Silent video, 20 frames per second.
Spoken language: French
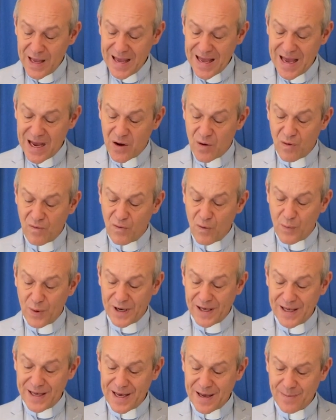Et quand vous
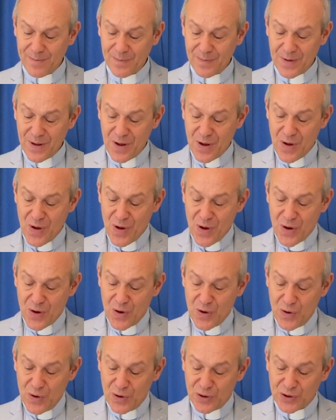priez,
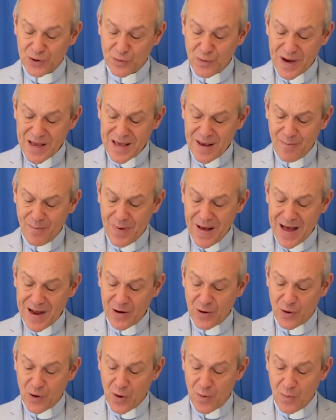ne soyez
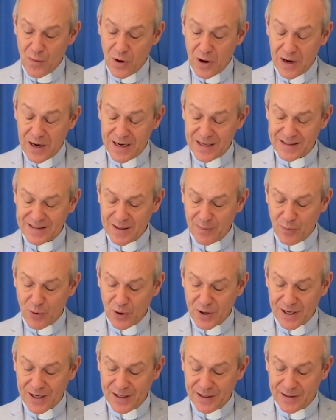pas comme les
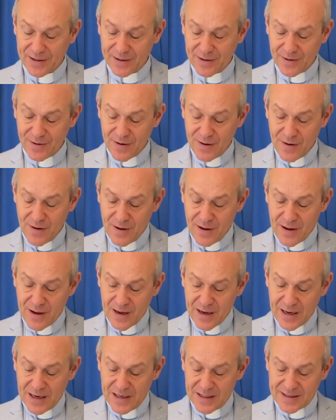hypocrites.
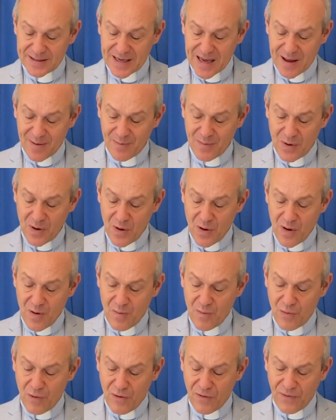Ils aiment,
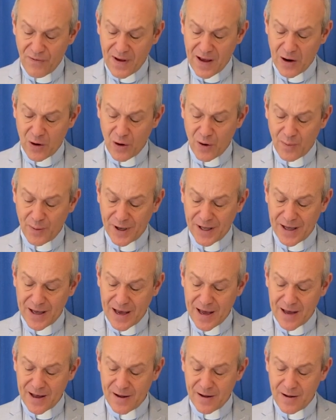pour faire leurs
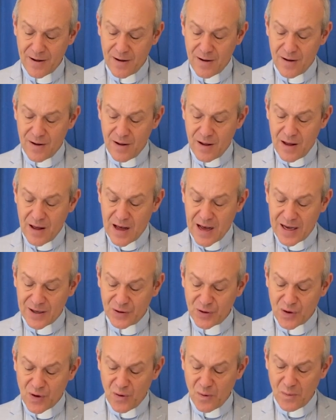prières, à
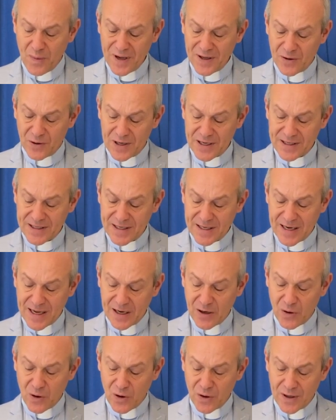se camper dans les
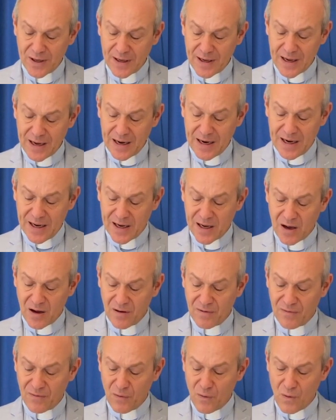synagogues et les
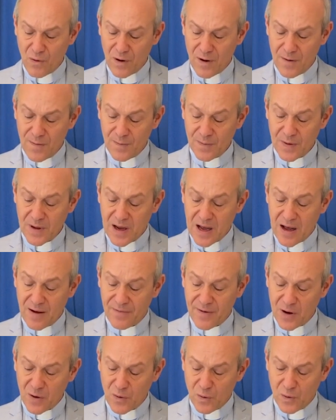carrefours,
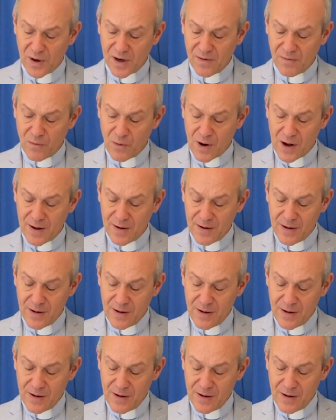afin qu'on les voie.